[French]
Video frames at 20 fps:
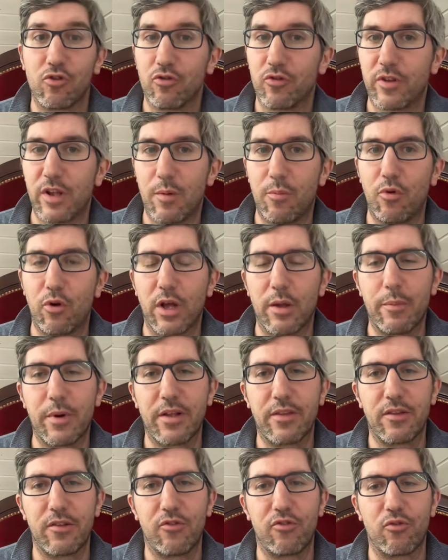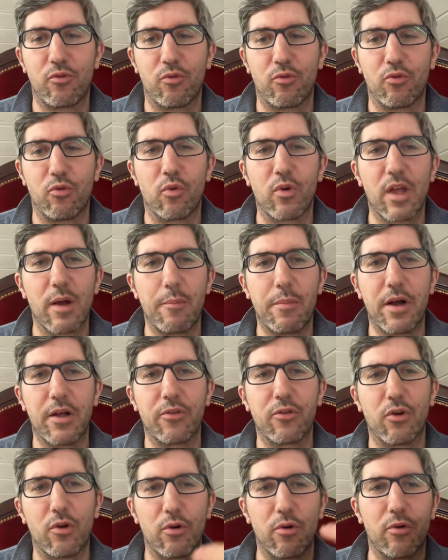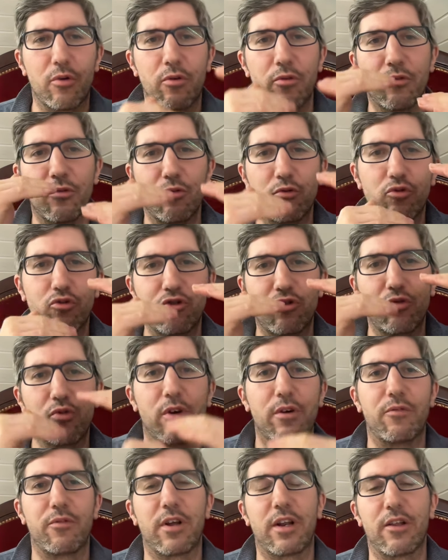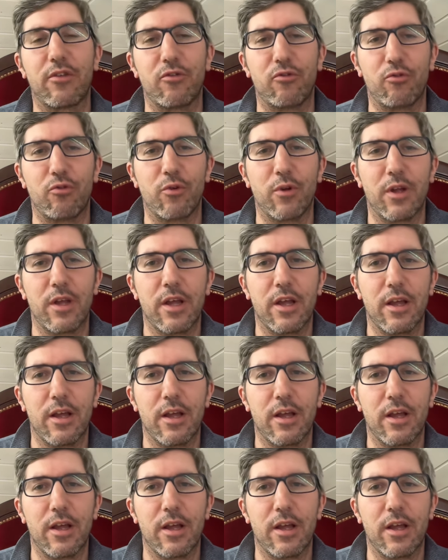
Simple répartition, donc il n'y a pas trop de jeu à faire là-dessus.